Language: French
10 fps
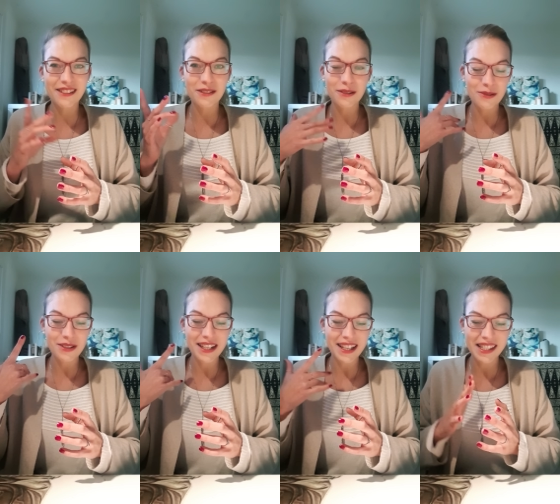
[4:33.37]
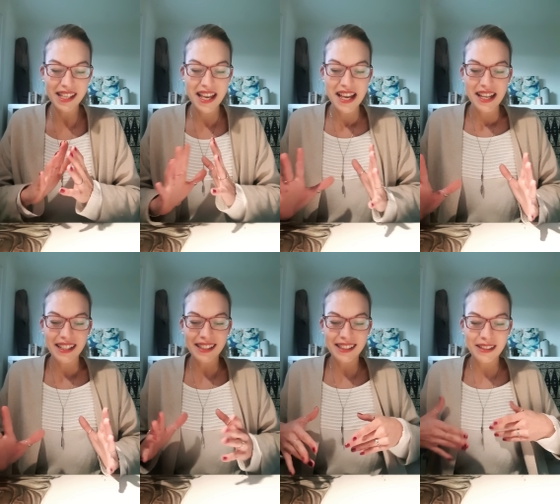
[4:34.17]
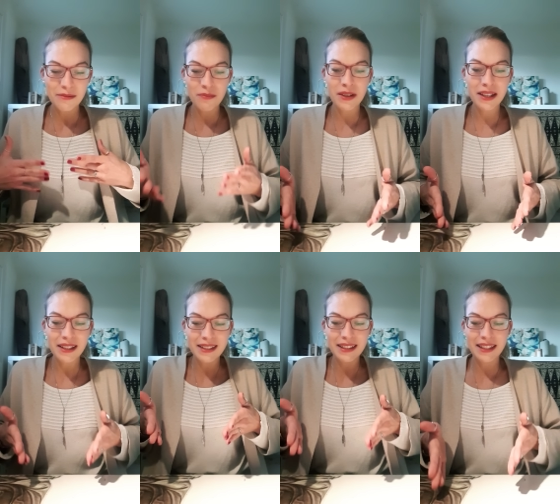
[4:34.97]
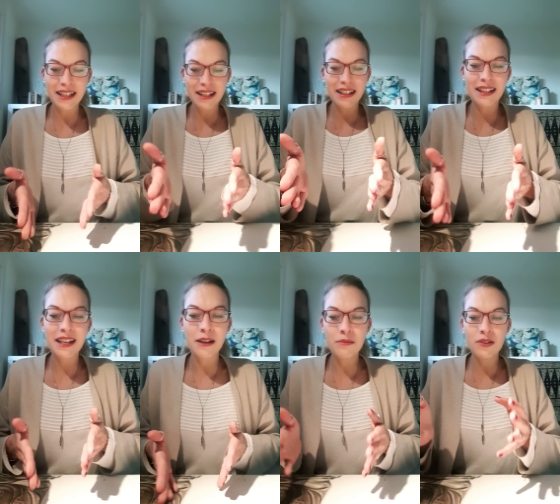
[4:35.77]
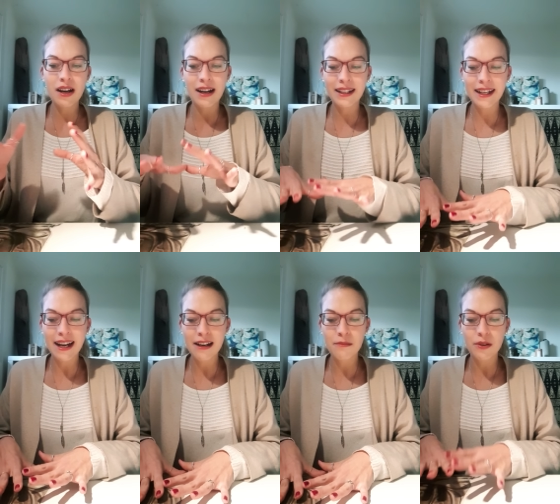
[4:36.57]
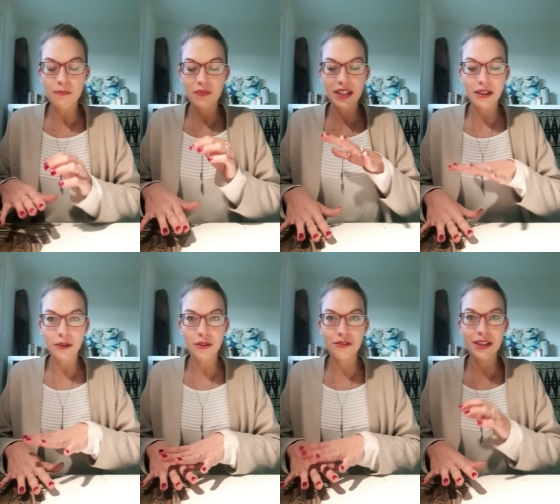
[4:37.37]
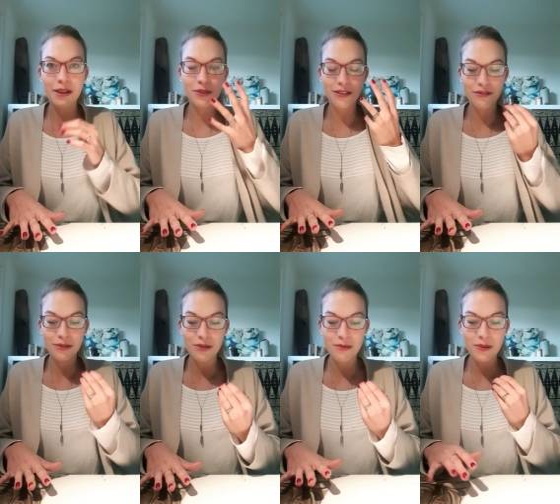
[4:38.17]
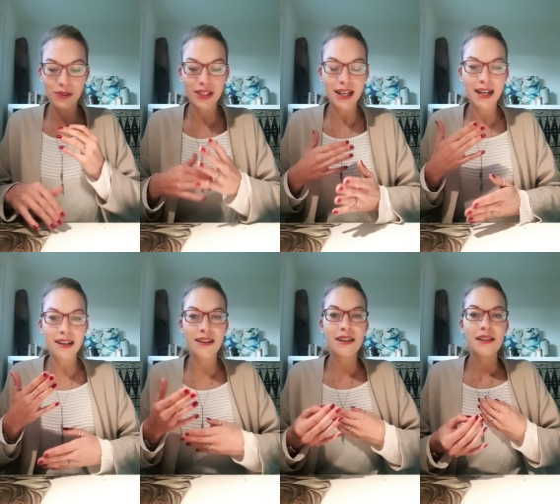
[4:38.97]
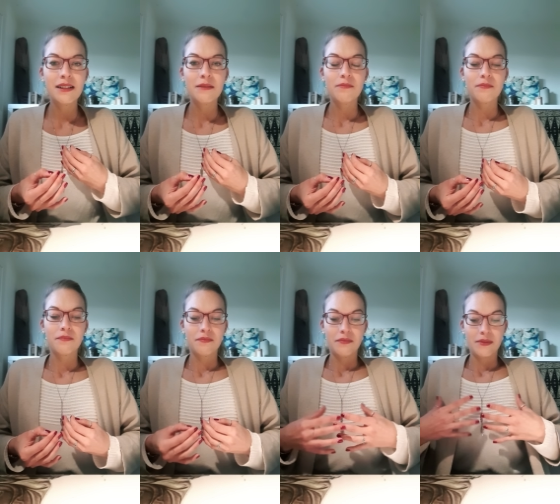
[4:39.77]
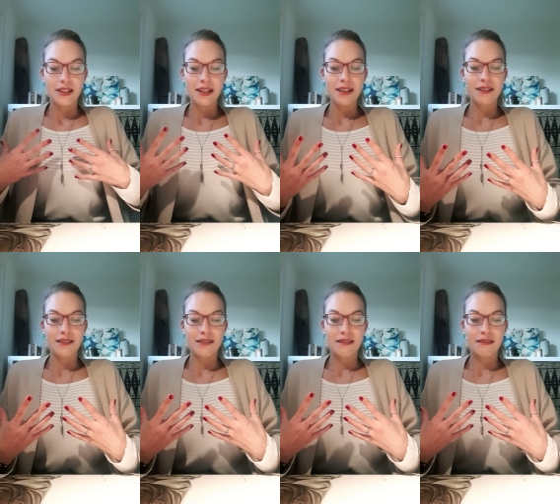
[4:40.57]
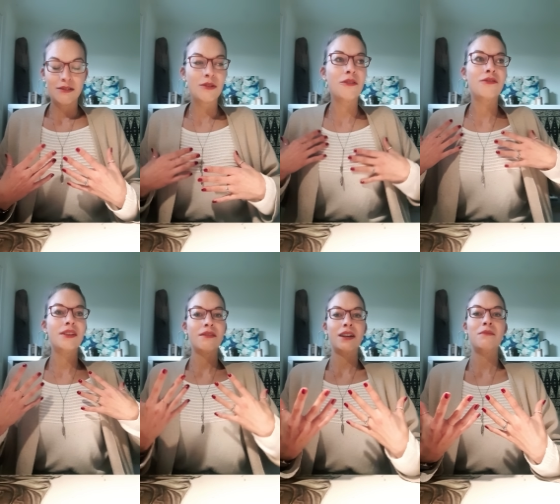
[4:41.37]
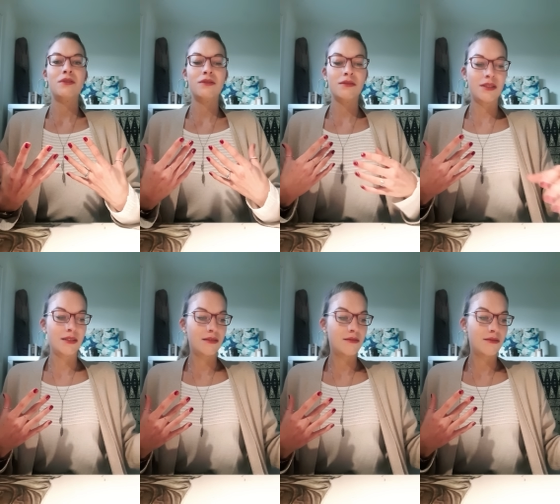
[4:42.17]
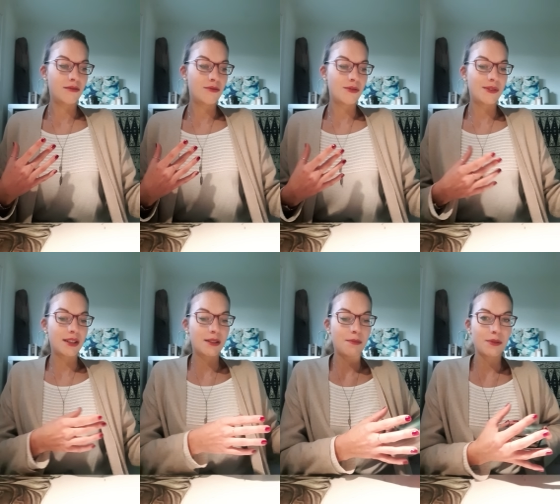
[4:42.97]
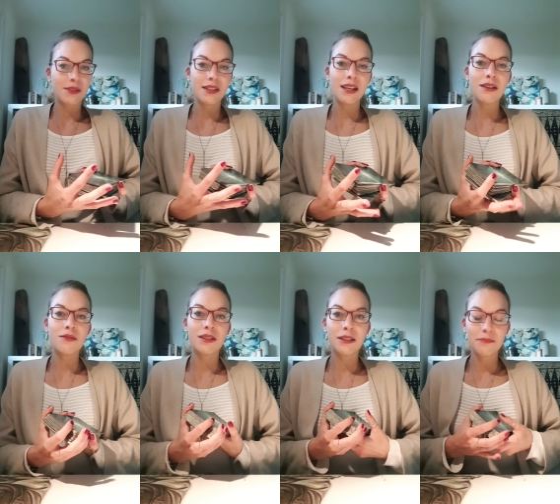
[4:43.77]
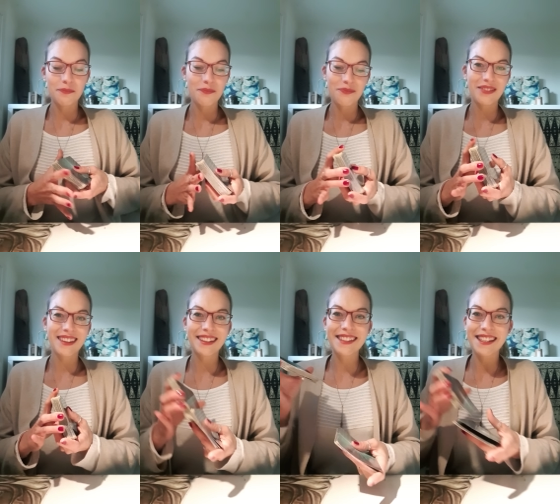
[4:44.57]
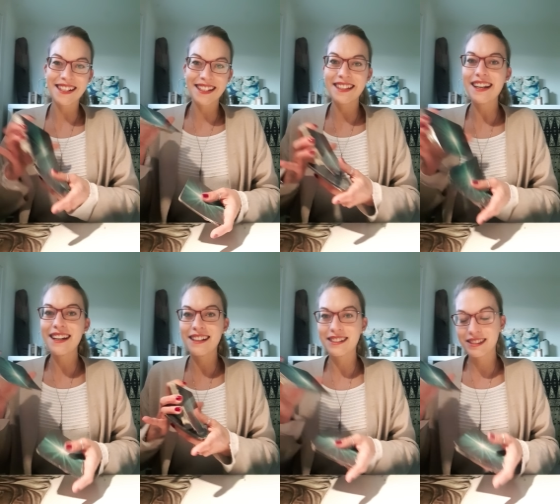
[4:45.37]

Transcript: J'entends du jazz. mais il y a clairement un calme qui revient au niveau du mental et une envie vraiment de, de, de s'expanser, quoi. C'est génial.